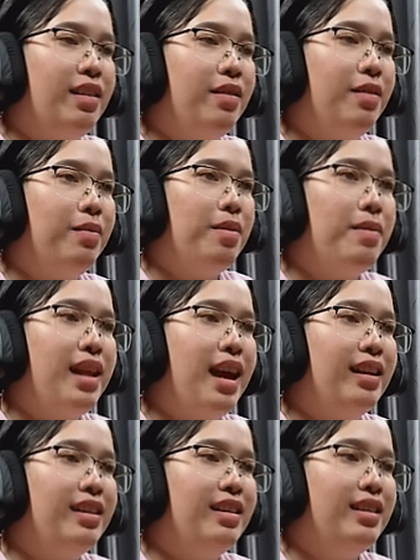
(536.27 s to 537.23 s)
นี่ไม่
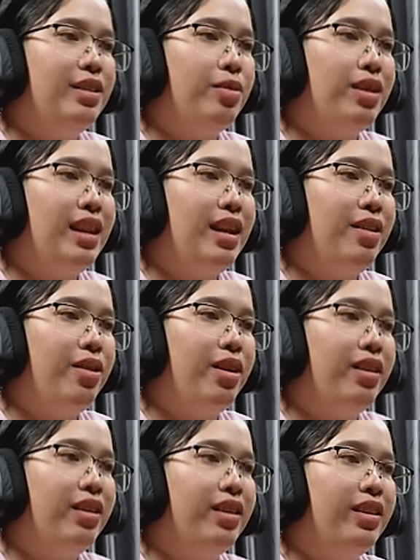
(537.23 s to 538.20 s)
มีทางเลือกอื่นตรงนี้แน่
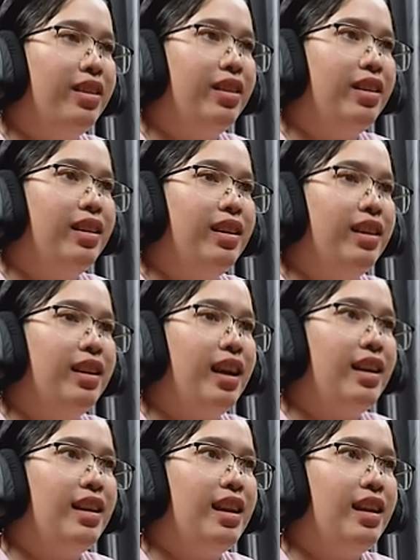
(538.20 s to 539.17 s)
นอน
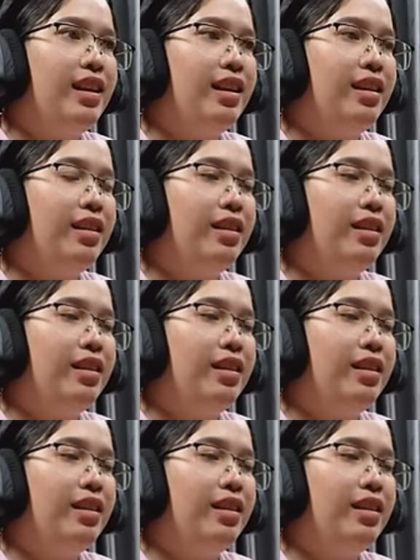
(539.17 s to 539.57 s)
อันนี้